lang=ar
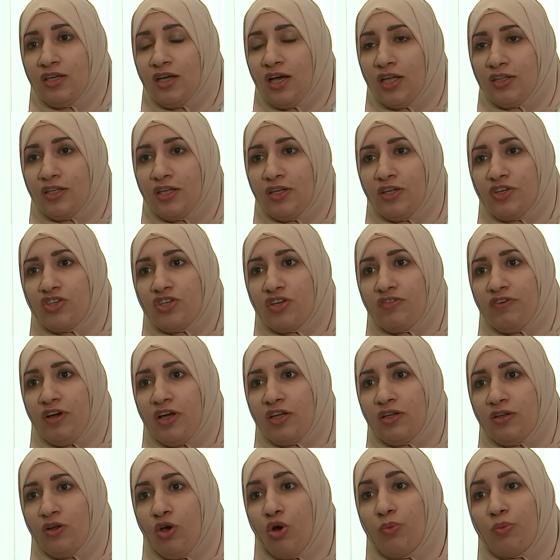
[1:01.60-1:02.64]
حتى نكشف
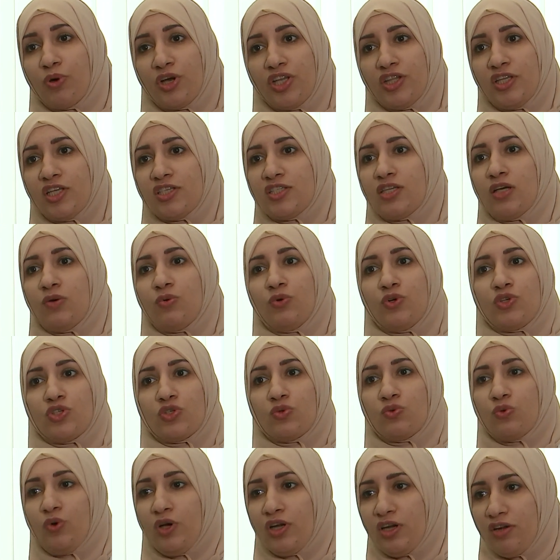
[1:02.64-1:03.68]
عن عمق
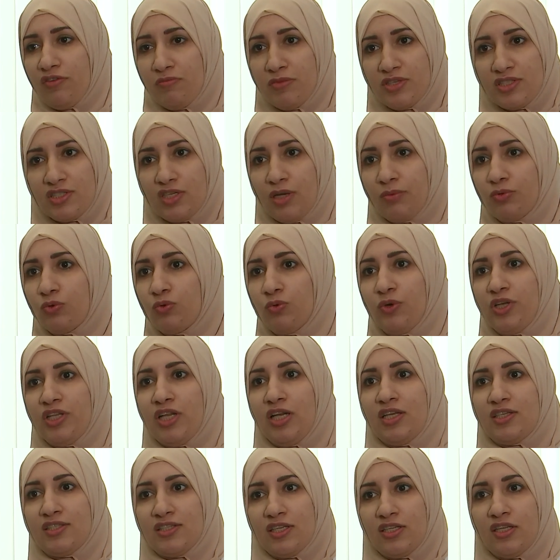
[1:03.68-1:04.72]
التسوس ونعرف بالضبط وين
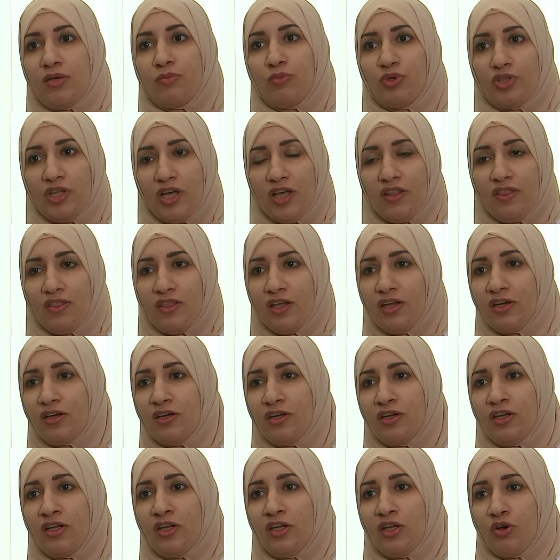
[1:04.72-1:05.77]
السن المتأثر
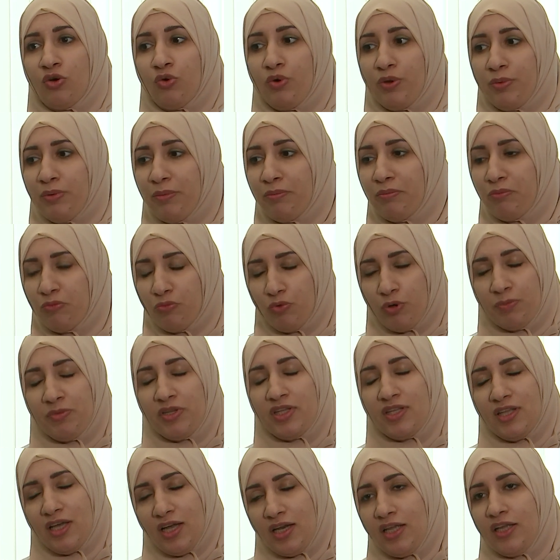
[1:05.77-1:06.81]

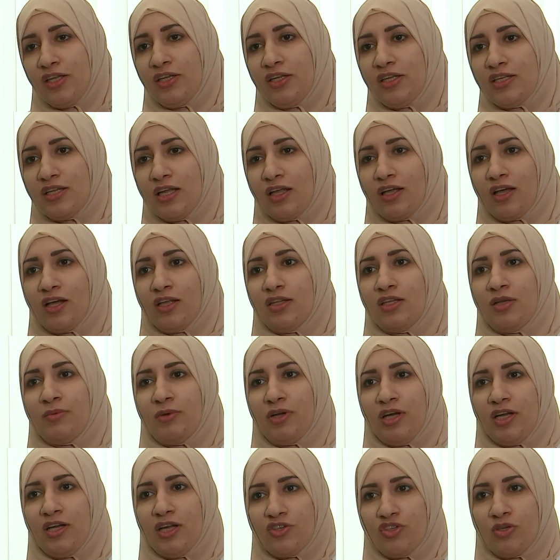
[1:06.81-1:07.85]
وبالتالي أن أقدم
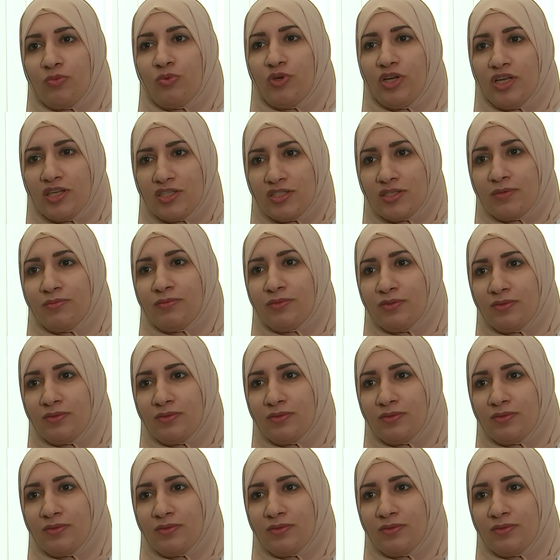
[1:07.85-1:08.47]
العلاج المناسب